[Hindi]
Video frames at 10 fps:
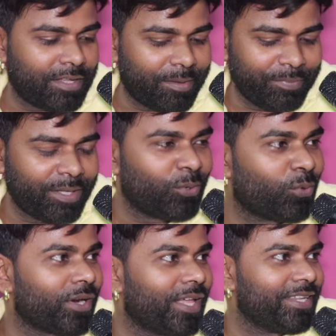अपना
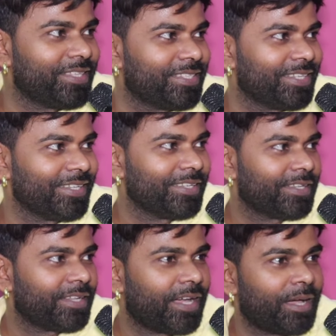रोकड़ा लीजिए
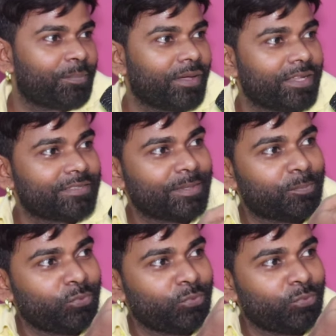आपका रास्ता